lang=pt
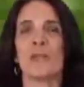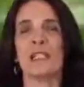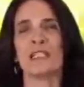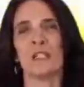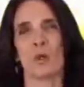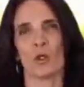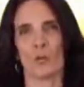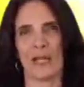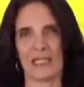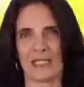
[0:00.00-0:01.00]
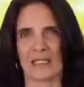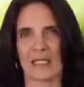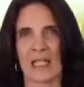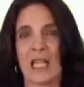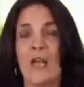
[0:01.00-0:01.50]
pelo interior do
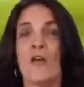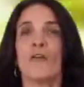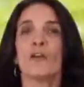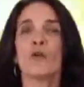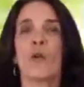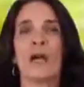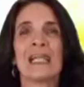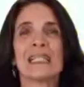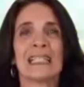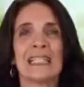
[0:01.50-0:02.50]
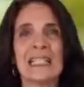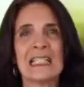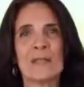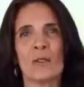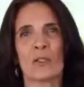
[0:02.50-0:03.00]
país. Foram quase
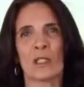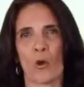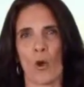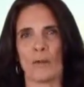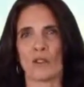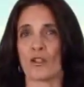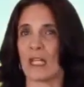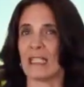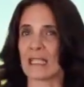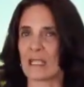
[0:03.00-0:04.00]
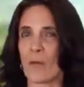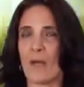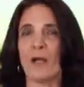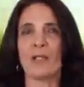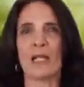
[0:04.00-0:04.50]
15 mil quilômetros entre São
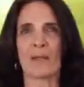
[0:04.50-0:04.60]
Paulo e